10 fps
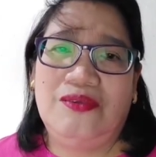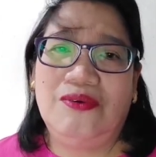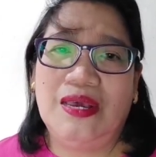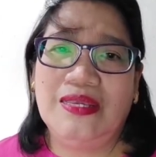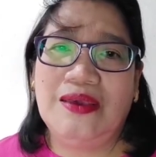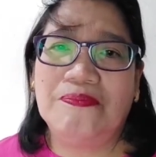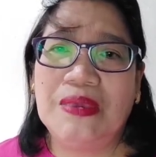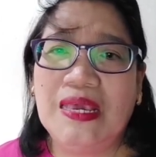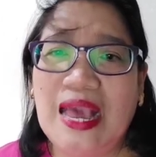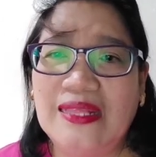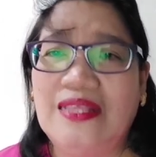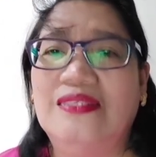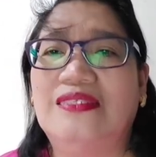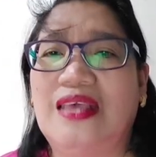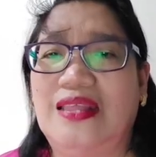Yung kanyang
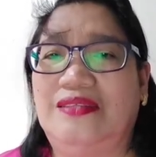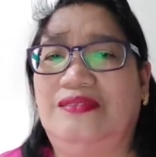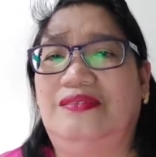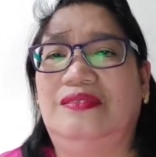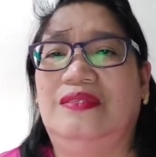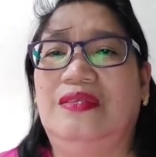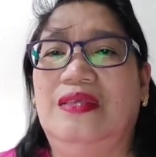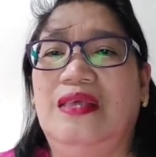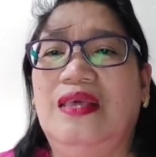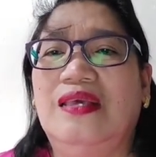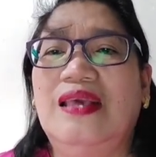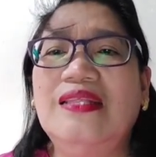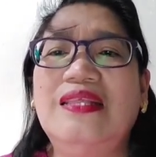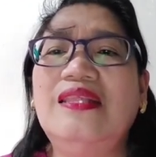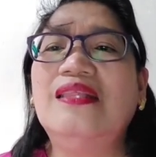bigatin Son.
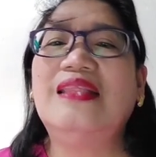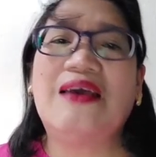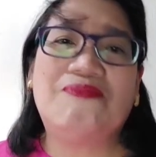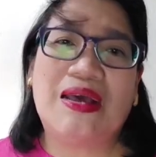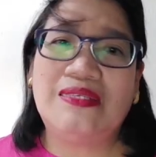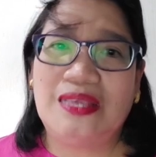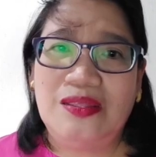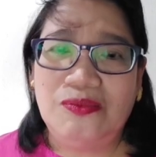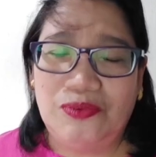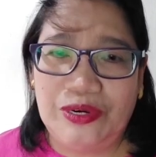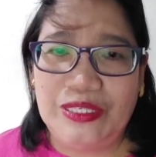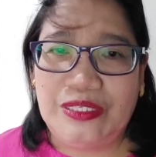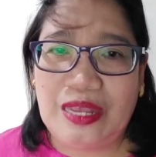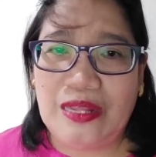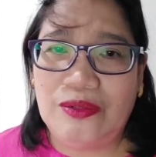God didn't love us in
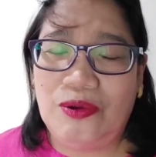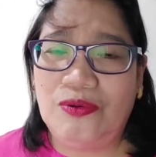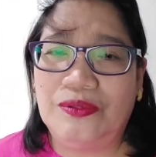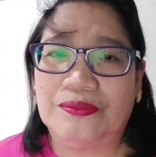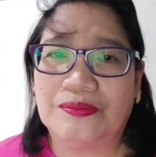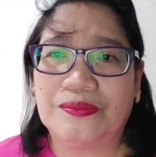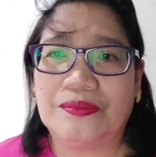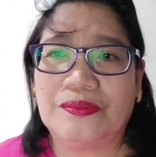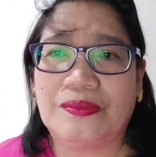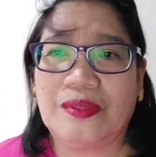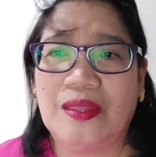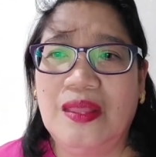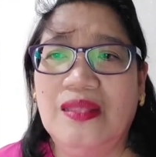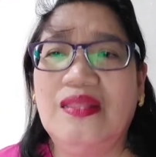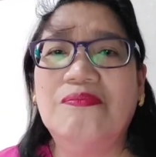words alone.
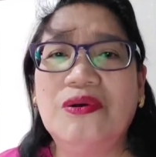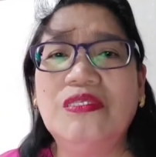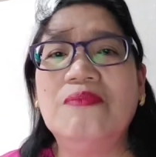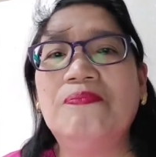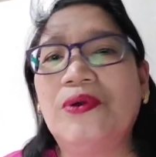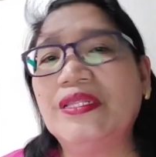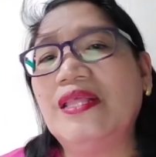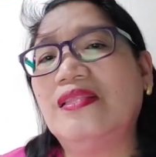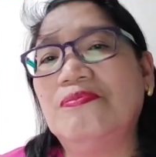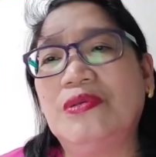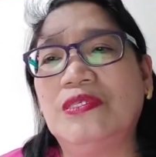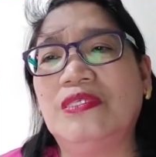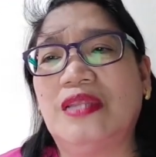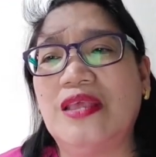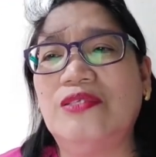The most important
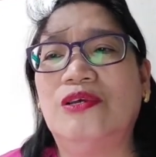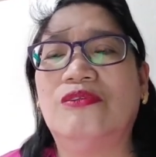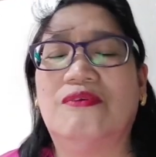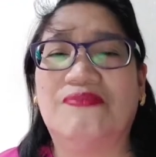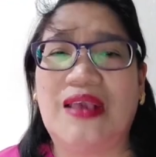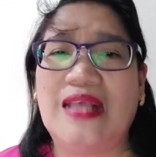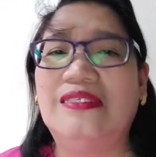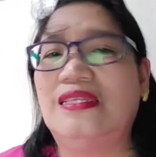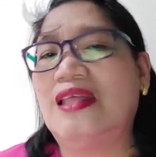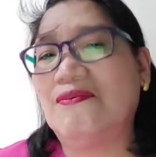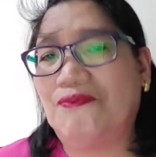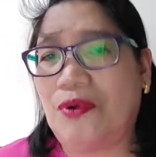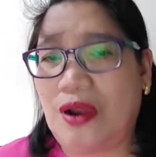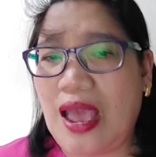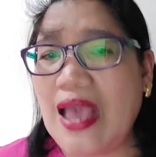demonstration of God's love
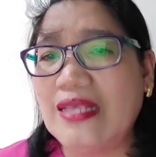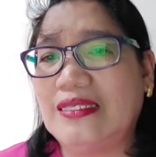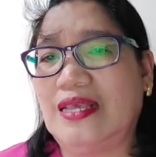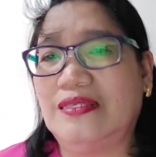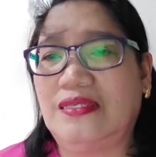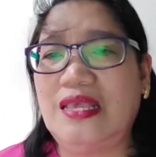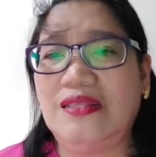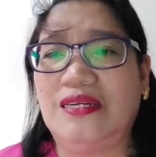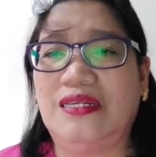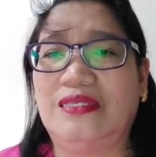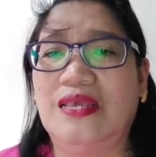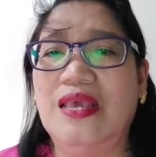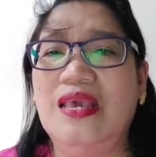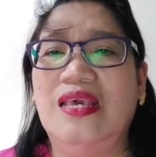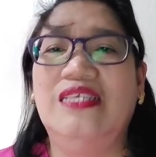for us as sinners
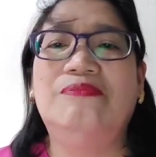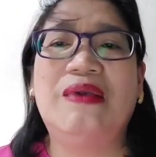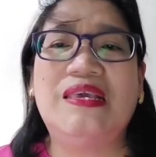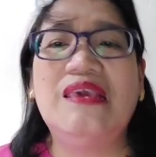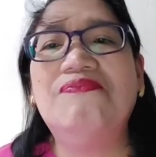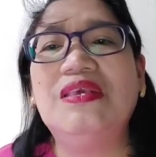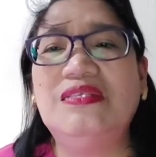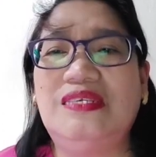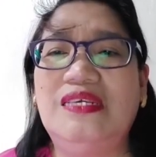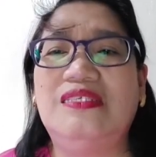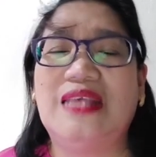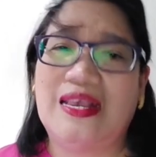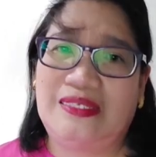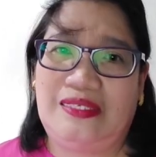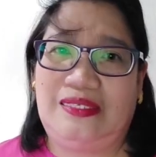is by giving
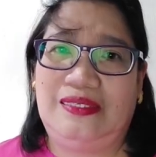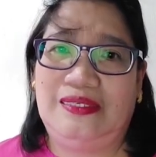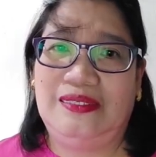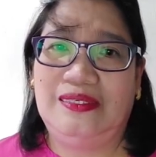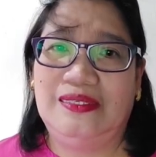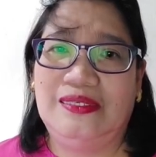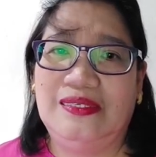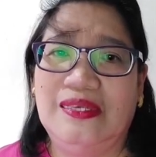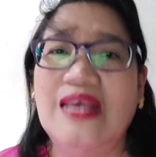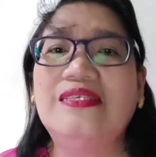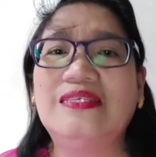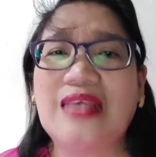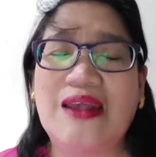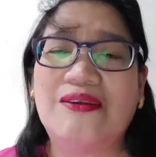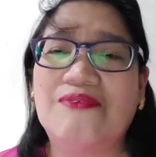Jesus as a
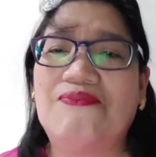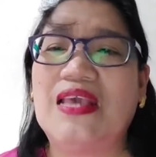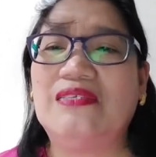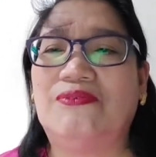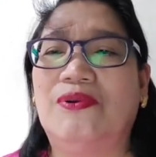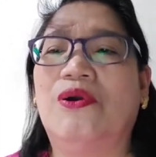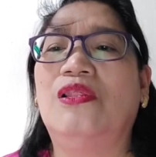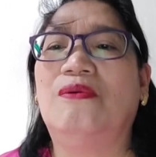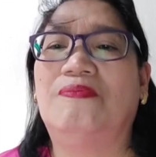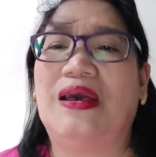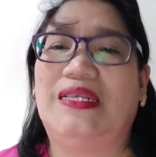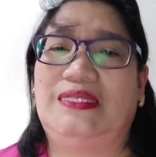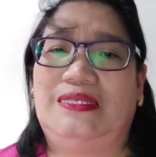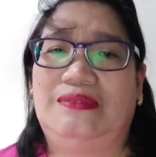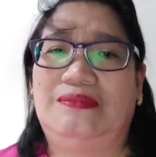sacrifice for all of
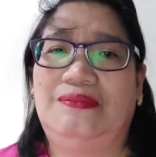us.